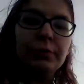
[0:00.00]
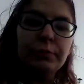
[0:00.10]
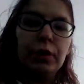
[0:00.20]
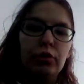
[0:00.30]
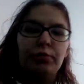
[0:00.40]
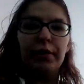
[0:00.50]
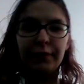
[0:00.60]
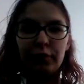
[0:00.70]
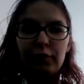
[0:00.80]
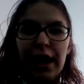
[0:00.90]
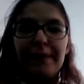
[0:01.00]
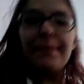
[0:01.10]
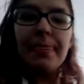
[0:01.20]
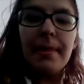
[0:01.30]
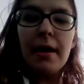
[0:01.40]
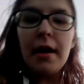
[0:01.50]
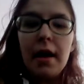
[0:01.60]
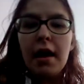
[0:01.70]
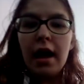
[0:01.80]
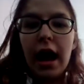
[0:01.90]
że mnie lubią w ogóle.
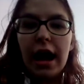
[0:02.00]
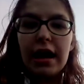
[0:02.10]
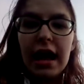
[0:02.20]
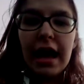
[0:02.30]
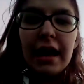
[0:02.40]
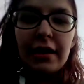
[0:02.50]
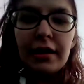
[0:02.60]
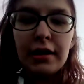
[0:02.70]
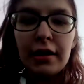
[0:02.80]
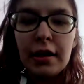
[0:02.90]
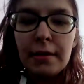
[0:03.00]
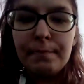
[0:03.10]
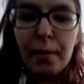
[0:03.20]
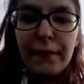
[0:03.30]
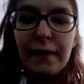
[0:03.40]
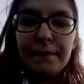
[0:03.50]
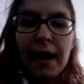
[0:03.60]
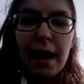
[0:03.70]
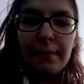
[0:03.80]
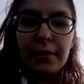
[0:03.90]
Ale powiem
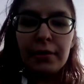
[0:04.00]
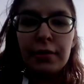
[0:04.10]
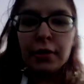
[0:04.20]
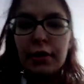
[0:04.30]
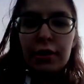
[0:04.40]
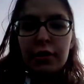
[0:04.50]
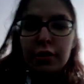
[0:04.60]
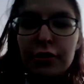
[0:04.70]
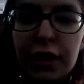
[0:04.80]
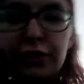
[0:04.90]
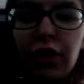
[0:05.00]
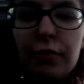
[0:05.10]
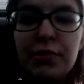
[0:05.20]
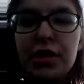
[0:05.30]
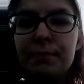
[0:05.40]
wam, że to mi